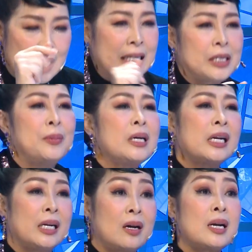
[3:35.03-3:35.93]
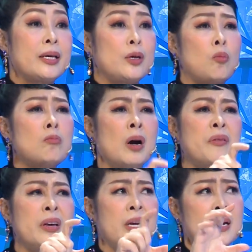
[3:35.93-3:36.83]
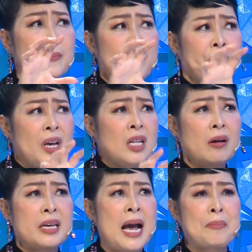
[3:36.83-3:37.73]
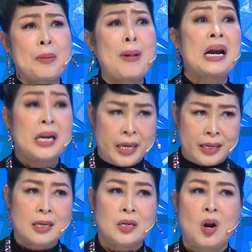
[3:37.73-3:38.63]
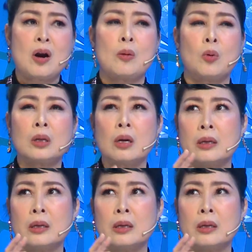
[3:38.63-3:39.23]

là chị biết liền đó là dũng bởi vì cái thời gian mà ba liệt á, nó là một cái